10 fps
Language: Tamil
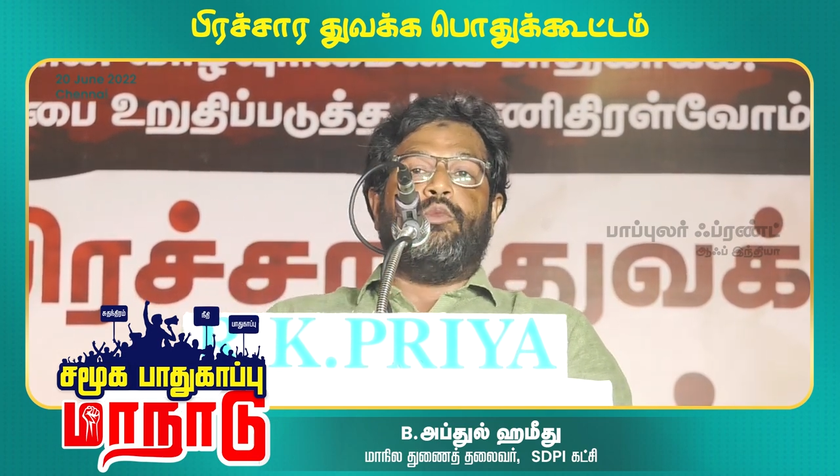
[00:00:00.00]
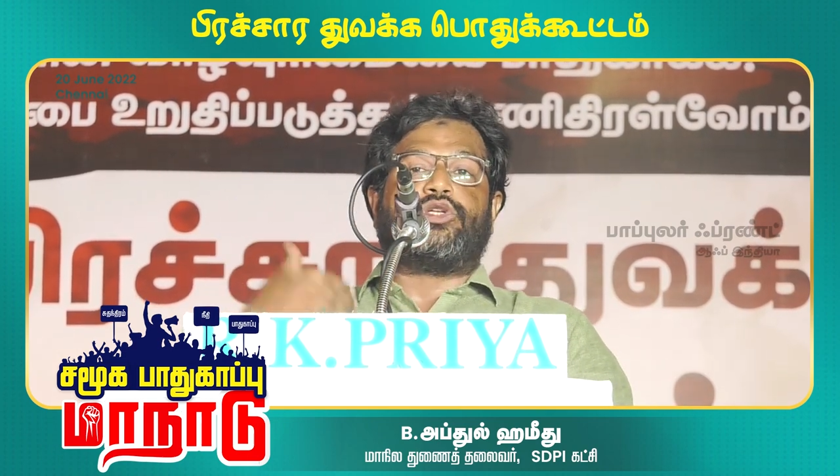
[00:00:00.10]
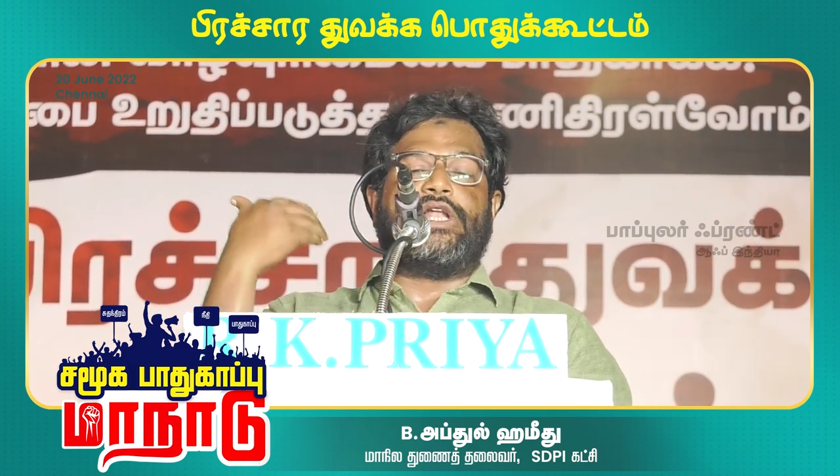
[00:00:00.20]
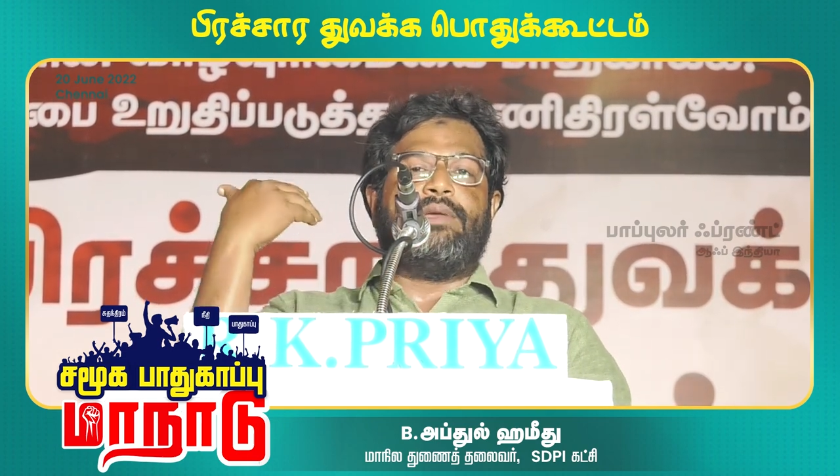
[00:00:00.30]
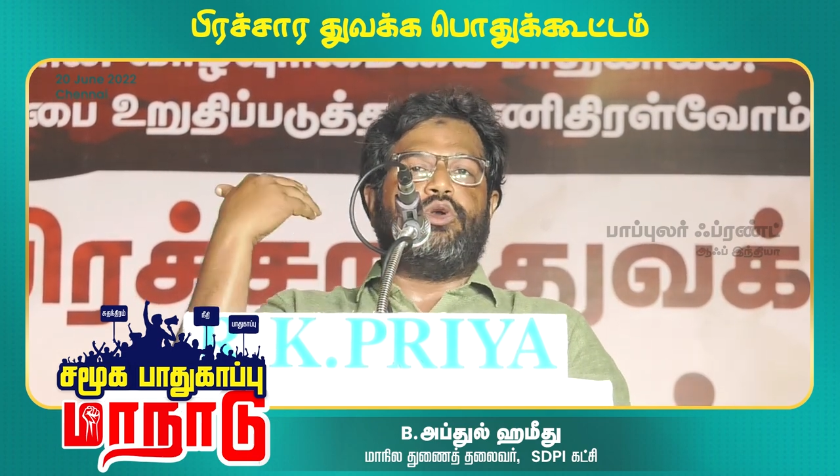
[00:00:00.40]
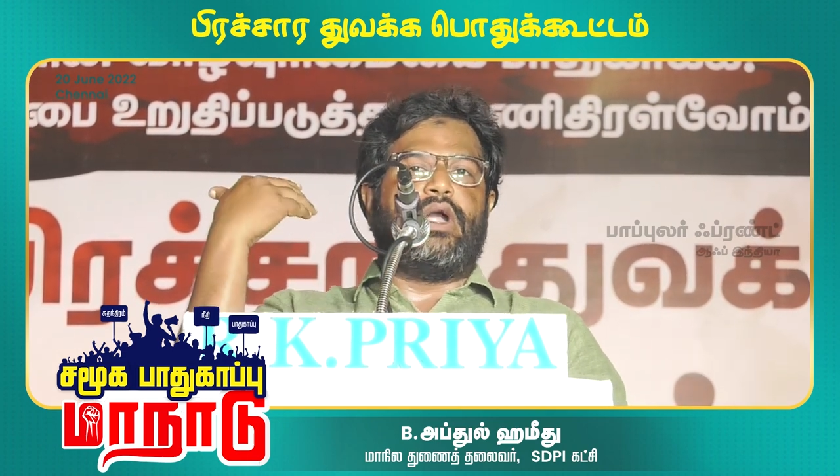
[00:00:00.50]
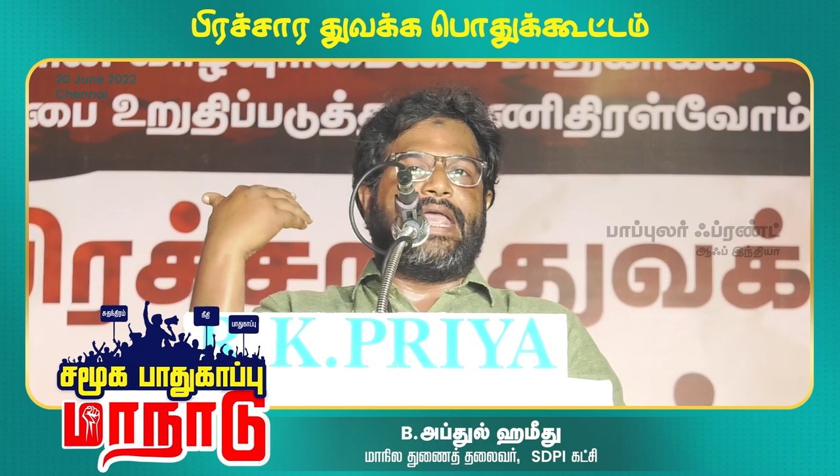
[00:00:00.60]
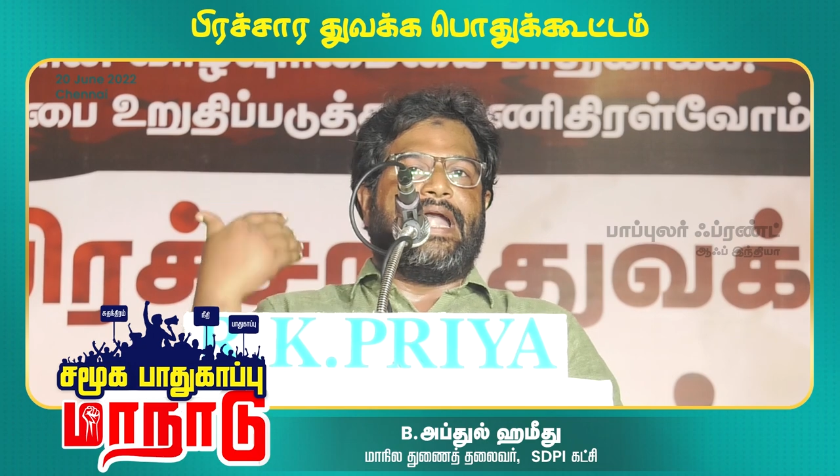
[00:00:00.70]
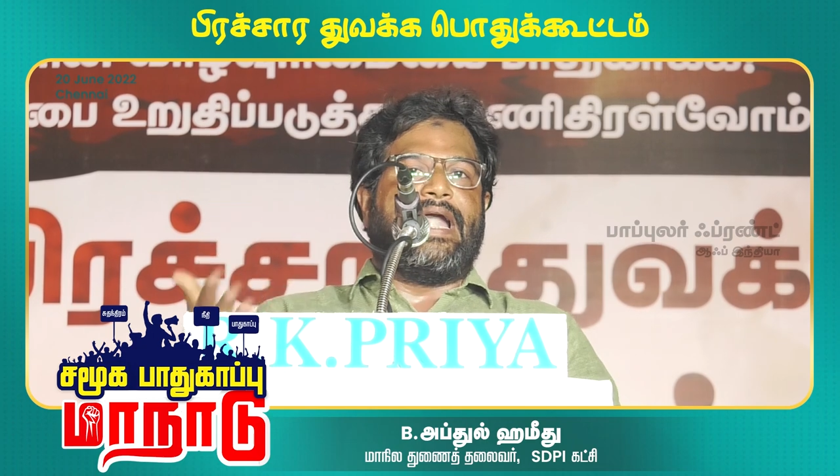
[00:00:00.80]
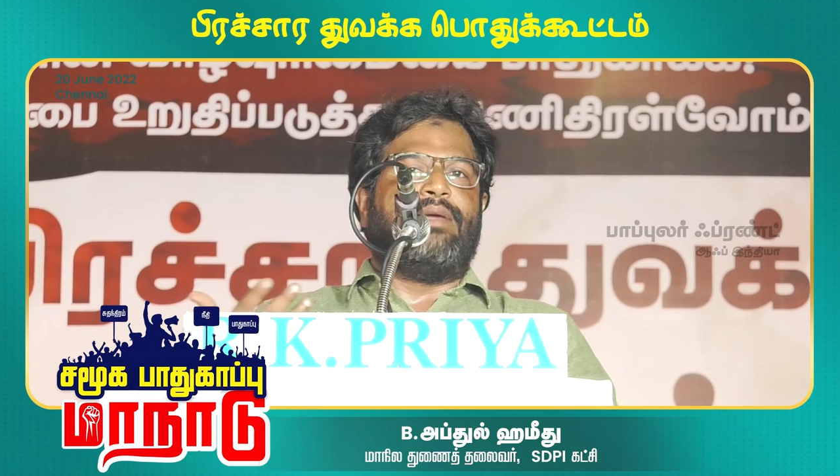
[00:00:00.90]

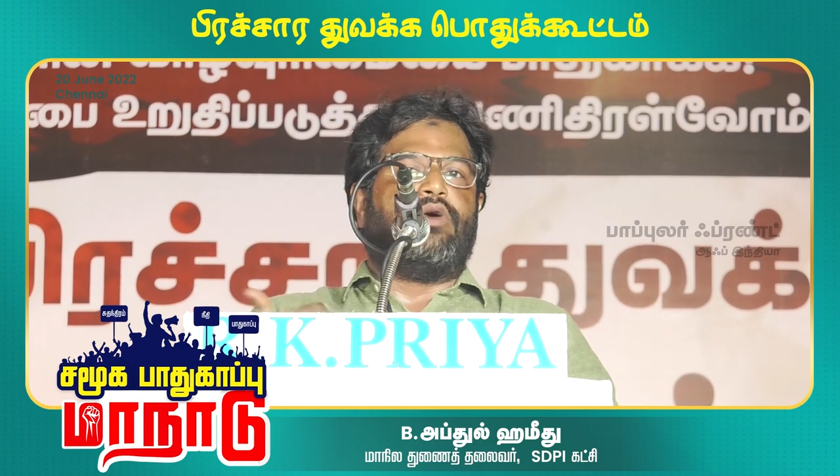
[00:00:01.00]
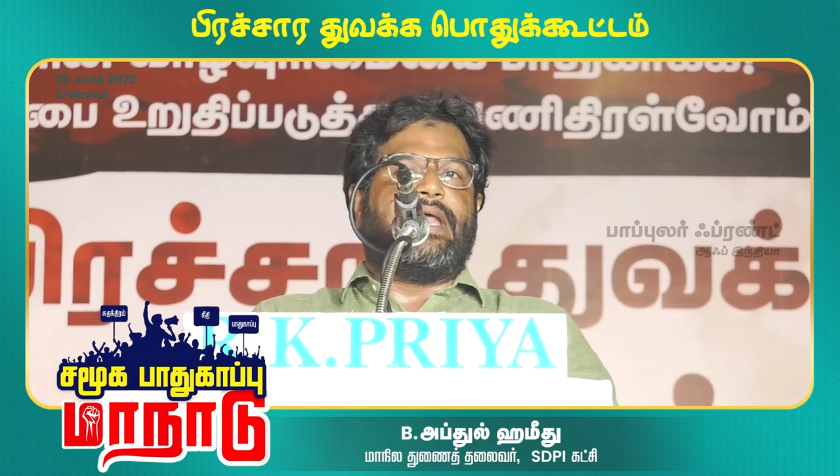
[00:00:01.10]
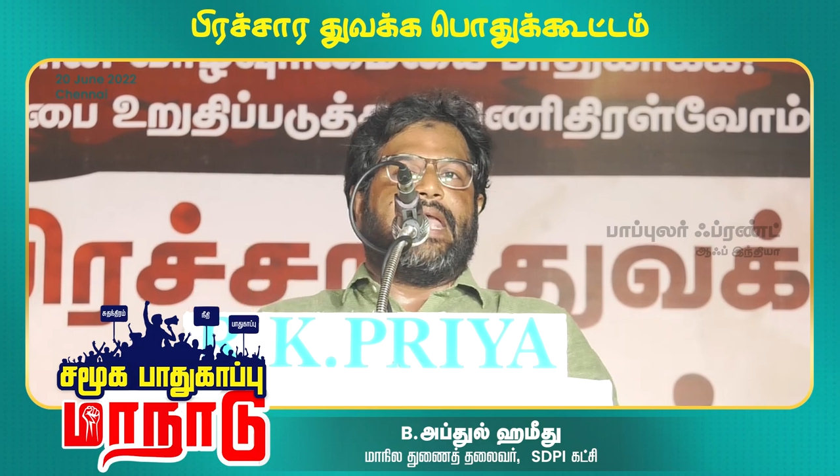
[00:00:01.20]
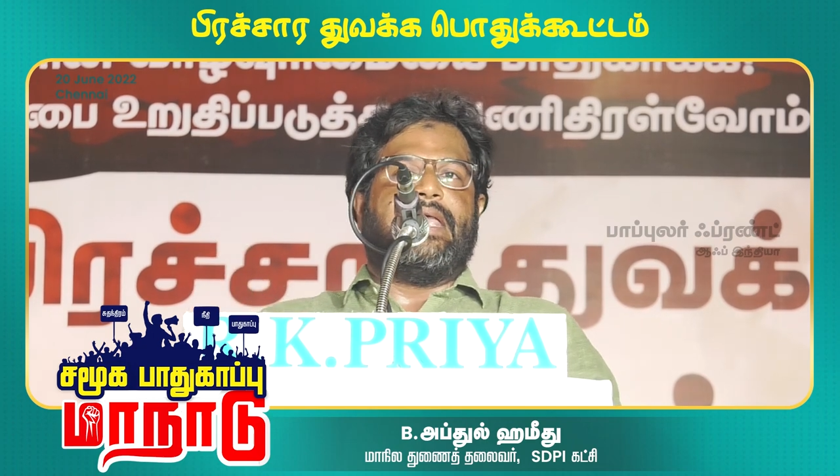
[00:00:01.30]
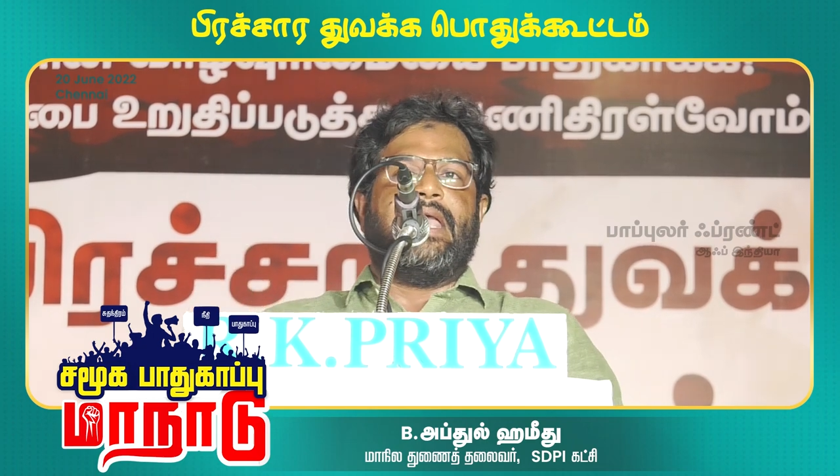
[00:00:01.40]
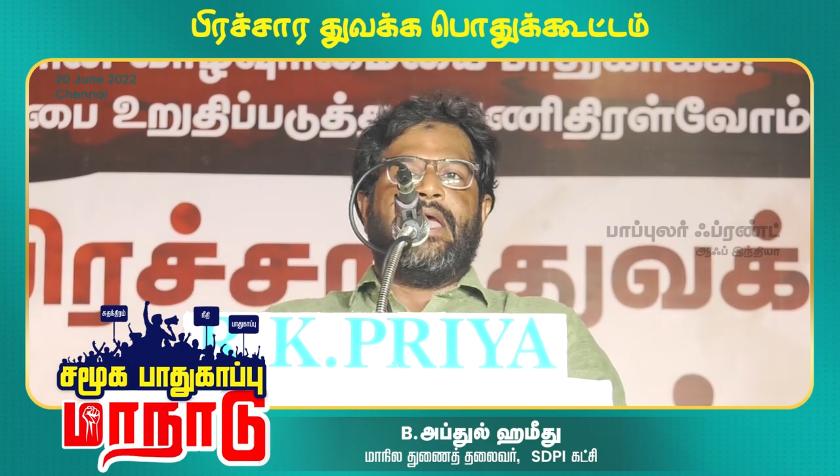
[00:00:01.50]
முஸ்லிம்களுடைய நடைமுறையை